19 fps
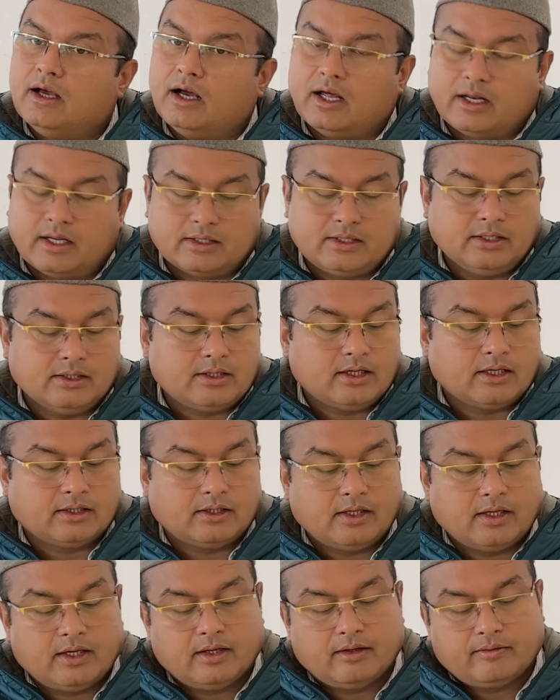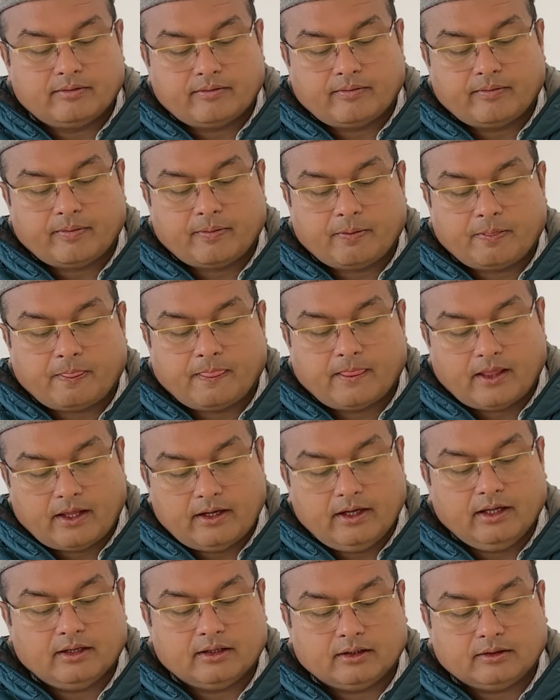आरक्षित रखता है है
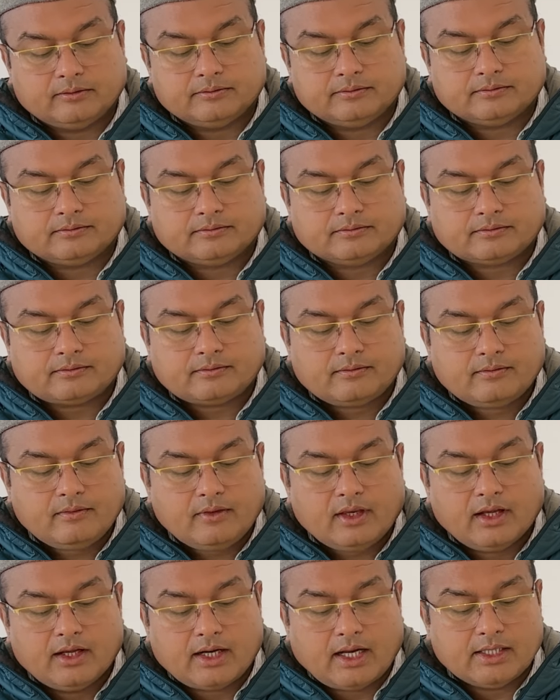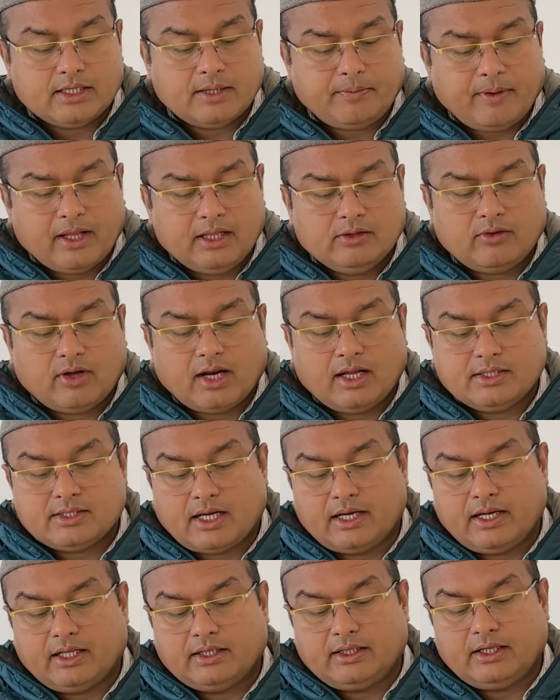ना राज्यपाल द्वारा
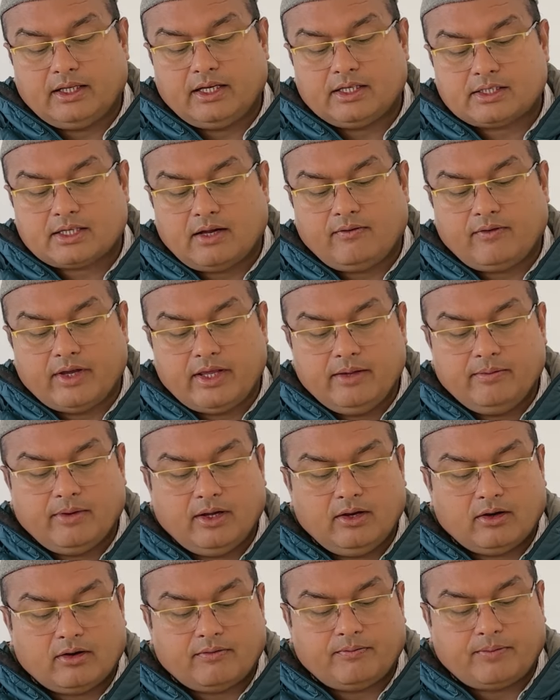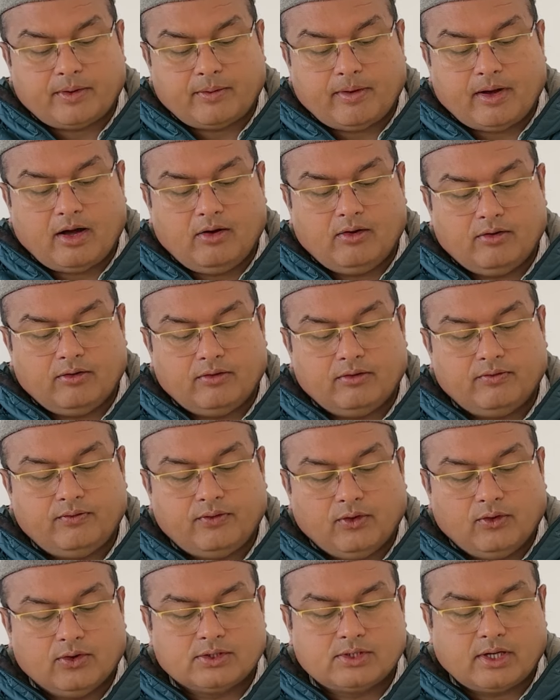जारी अध्यादेश का वही बल और प्रभाव
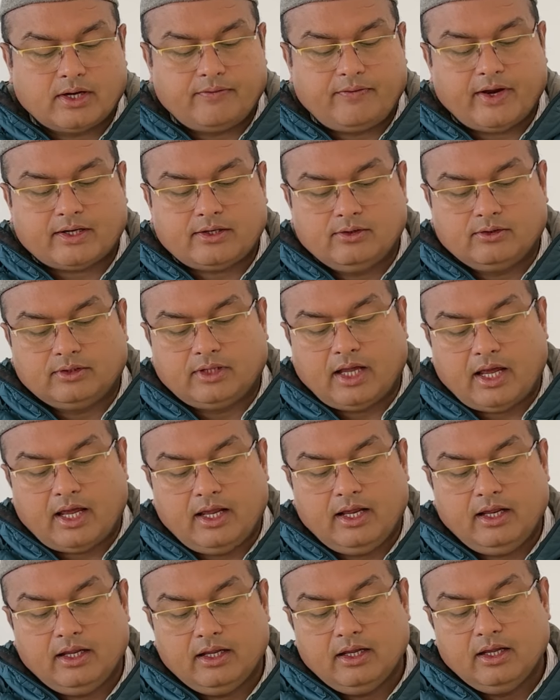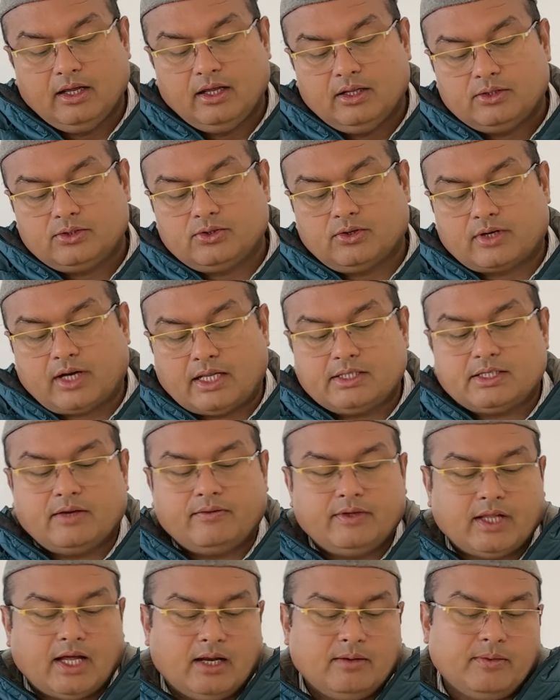फोर्स और इफेक्ट होता है जो राज्य
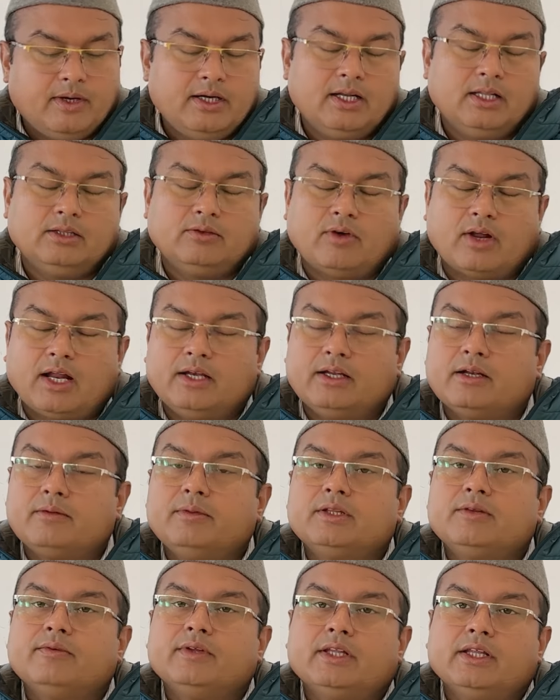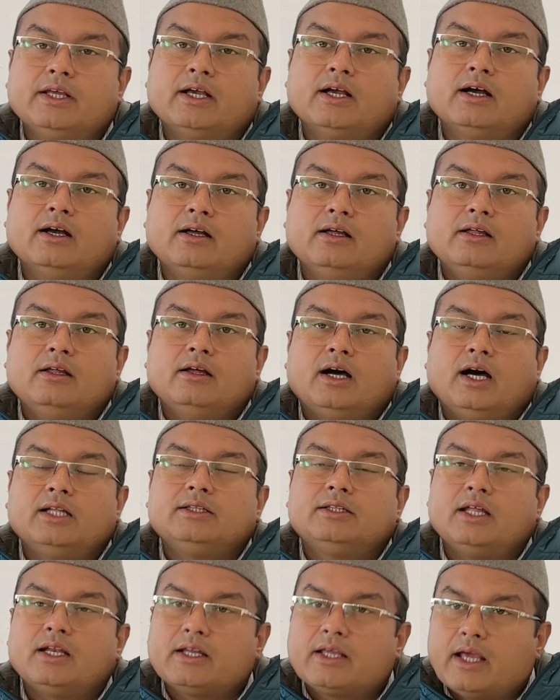विधानमंडल द्वारा निर्मित विधि का
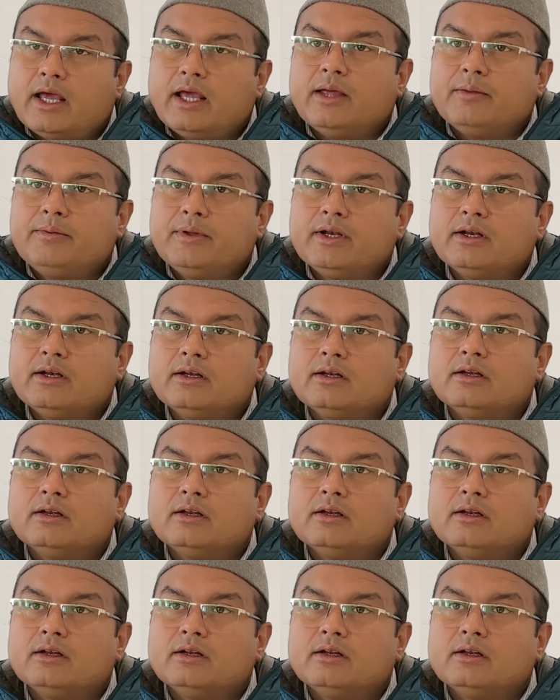अंतर क्या है फिर